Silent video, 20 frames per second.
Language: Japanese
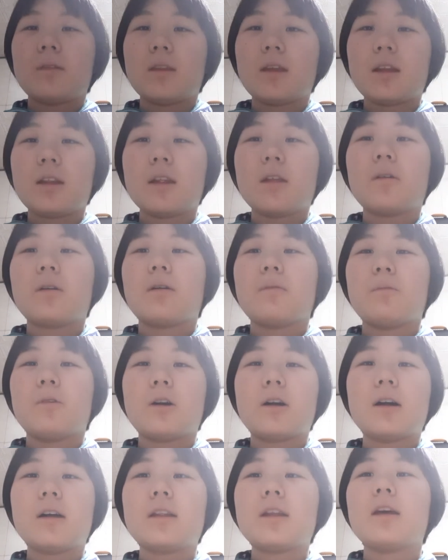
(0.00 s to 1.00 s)
何なのかもわ
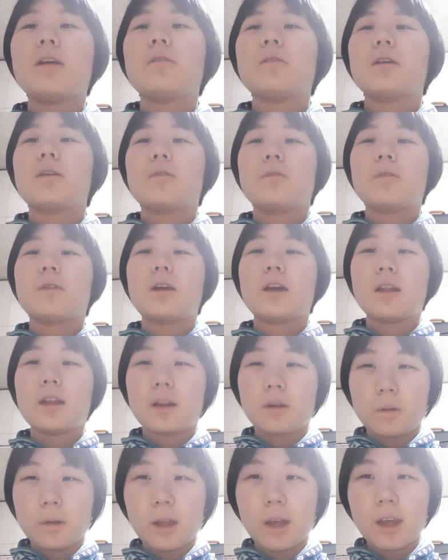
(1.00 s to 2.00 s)
かんないような状態な
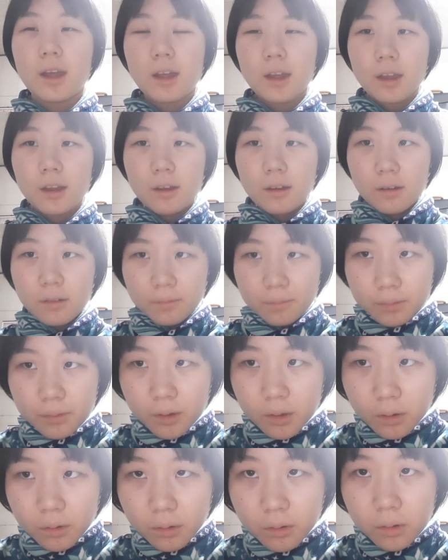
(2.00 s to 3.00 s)
ので、
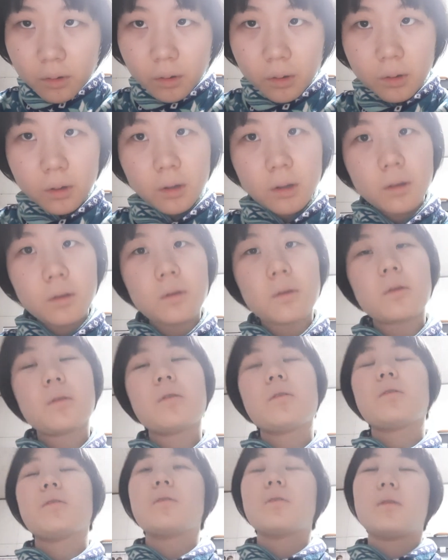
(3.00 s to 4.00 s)
どうに、
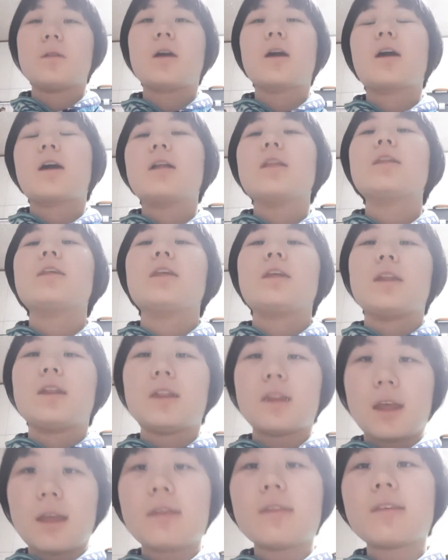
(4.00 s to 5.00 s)
そんな感じ
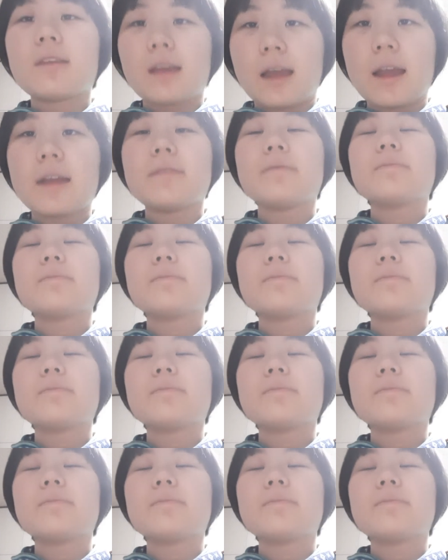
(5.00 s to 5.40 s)
です。はい。